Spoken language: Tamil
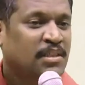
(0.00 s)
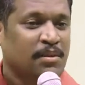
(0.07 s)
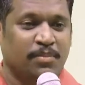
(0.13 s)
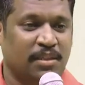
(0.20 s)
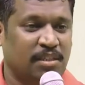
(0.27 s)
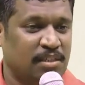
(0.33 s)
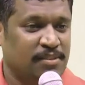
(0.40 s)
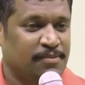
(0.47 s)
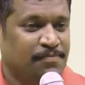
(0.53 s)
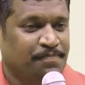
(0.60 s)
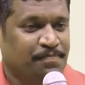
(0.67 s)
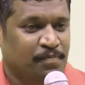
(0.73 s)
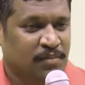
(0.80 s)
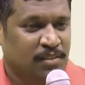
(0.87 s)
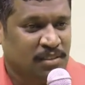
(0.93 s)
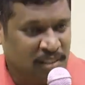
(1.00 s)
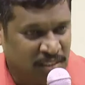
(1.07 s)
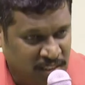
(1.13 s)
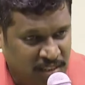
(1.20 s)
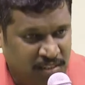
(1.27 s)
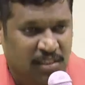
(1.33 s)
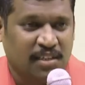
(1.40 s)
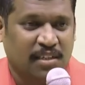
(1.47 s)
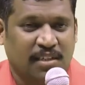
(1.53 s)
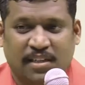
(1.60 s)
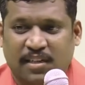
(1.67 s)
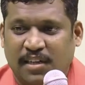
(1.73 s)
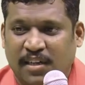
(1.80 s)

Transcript: தாத்தா பாட்டி செஞ்சிட்டு இருந்தாங்க